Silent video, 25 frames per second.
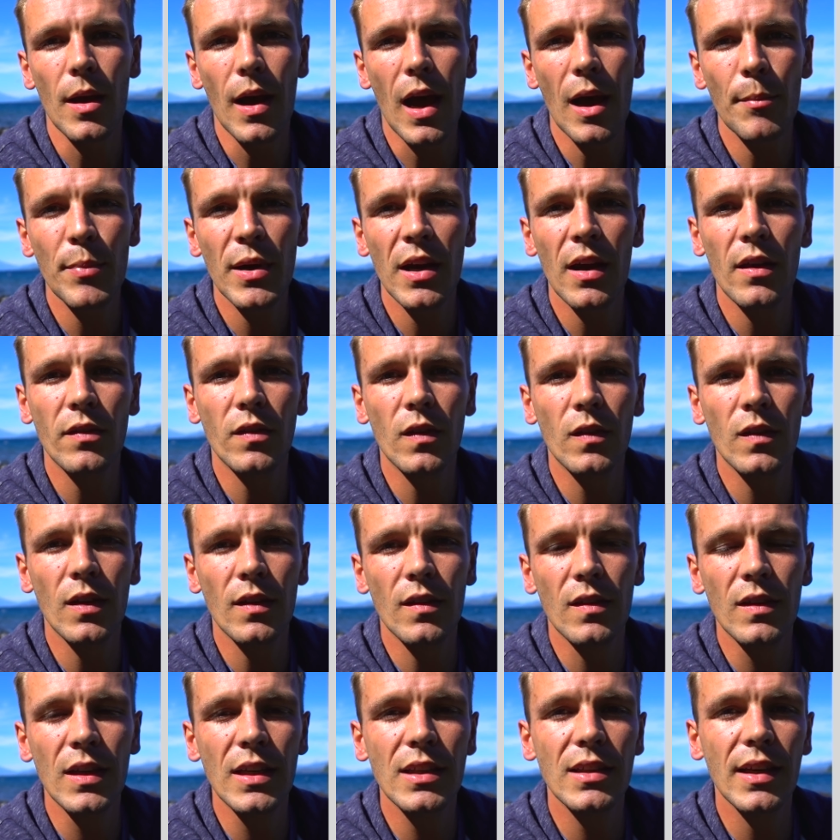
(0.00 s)
Aber es ist
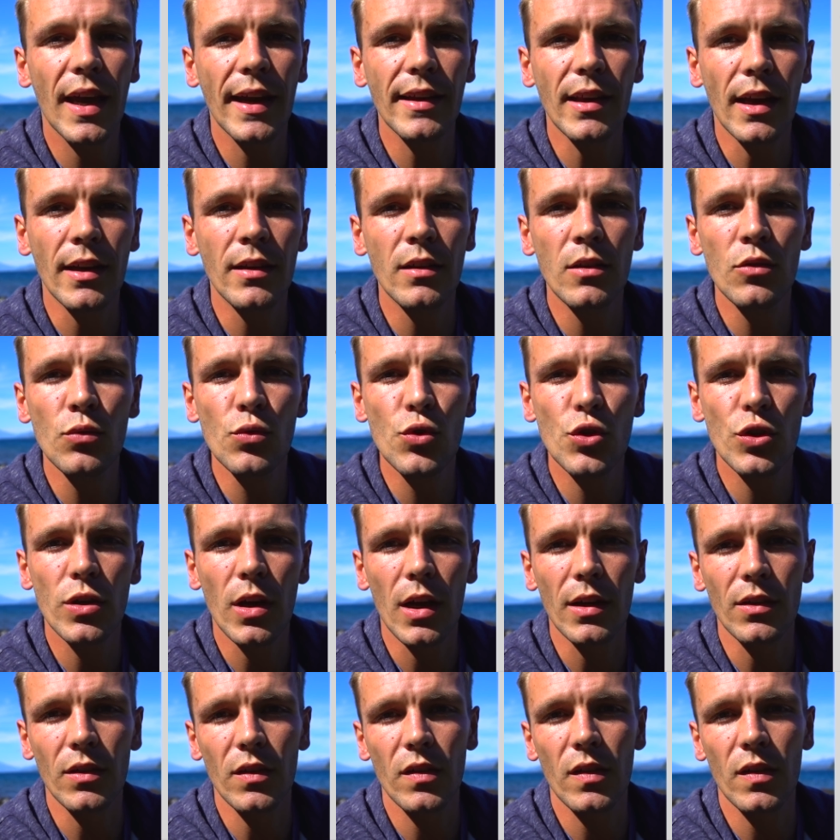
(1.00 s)
jetzt nicht direkt ein EU-Staat.